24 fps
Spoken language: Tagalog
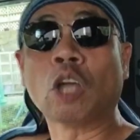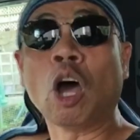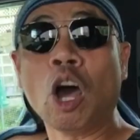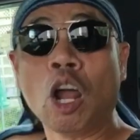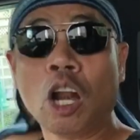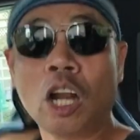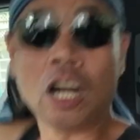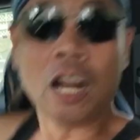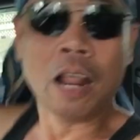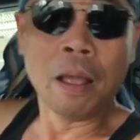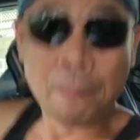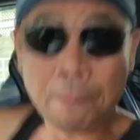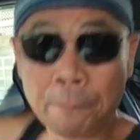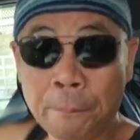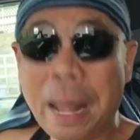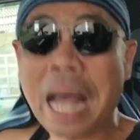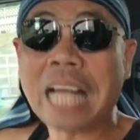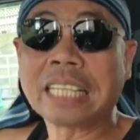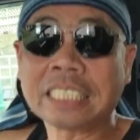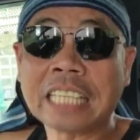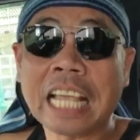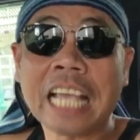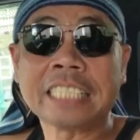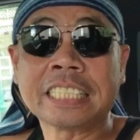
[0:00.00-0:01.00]
Idol,
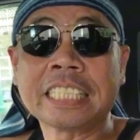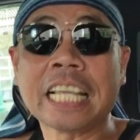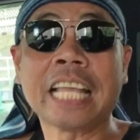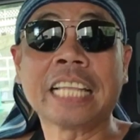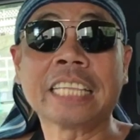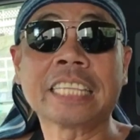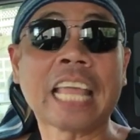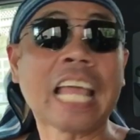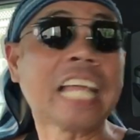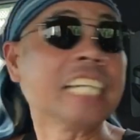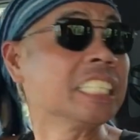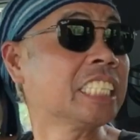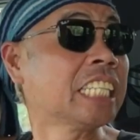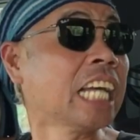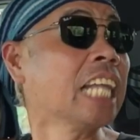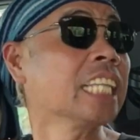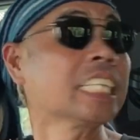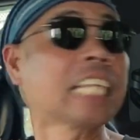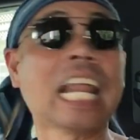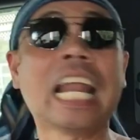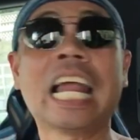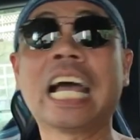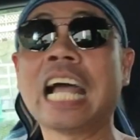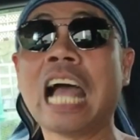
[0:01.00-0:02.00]
masesentensyan
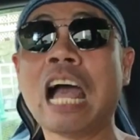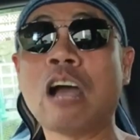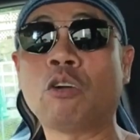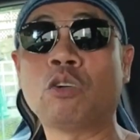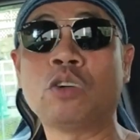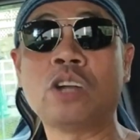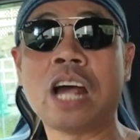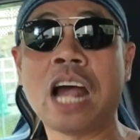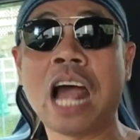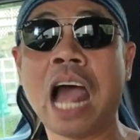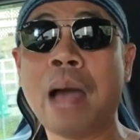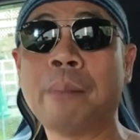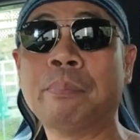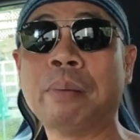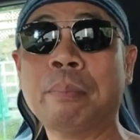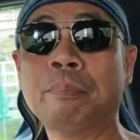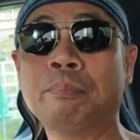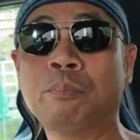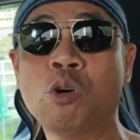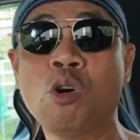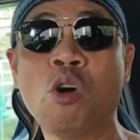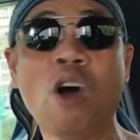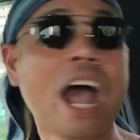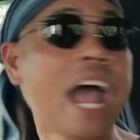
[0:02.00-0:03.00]
talaga ako ng habang
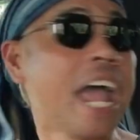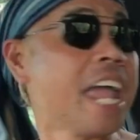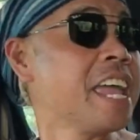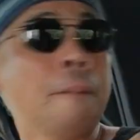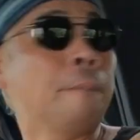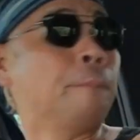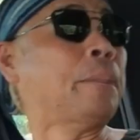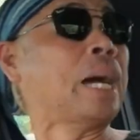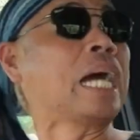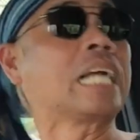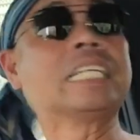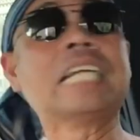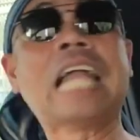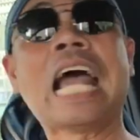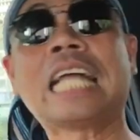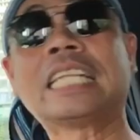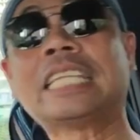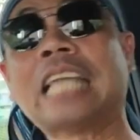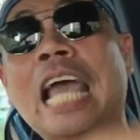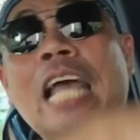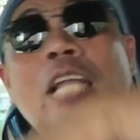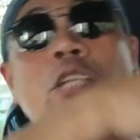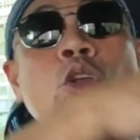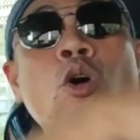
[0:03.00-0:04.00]
buhay. Pag
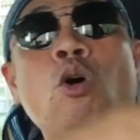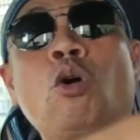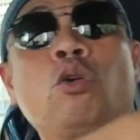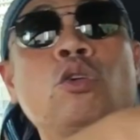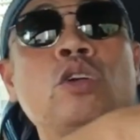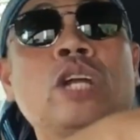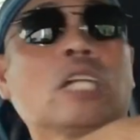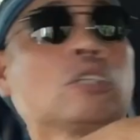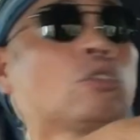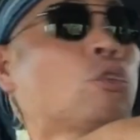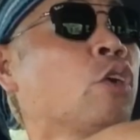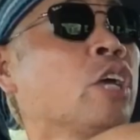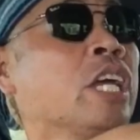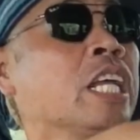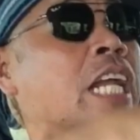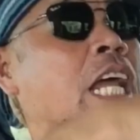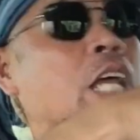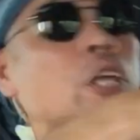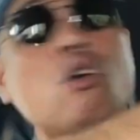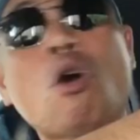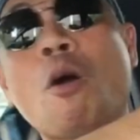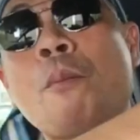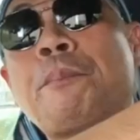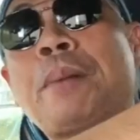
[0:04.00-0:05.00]
nadedo ko na itong
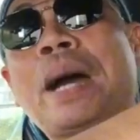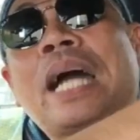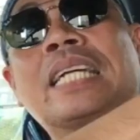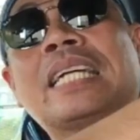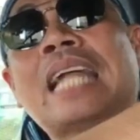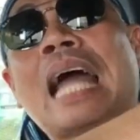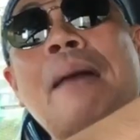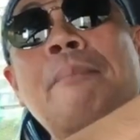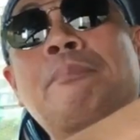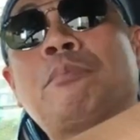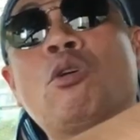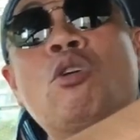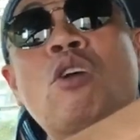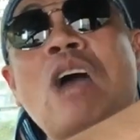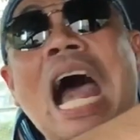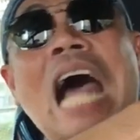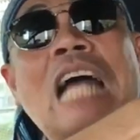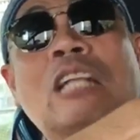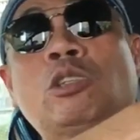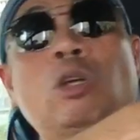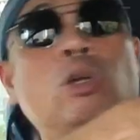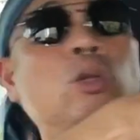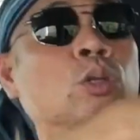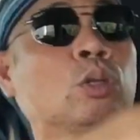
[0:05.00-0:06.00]
hinayupak na
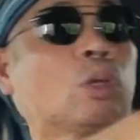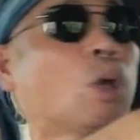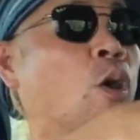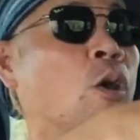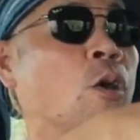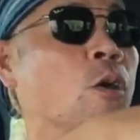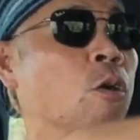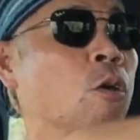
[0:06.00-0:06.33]
abogadon to,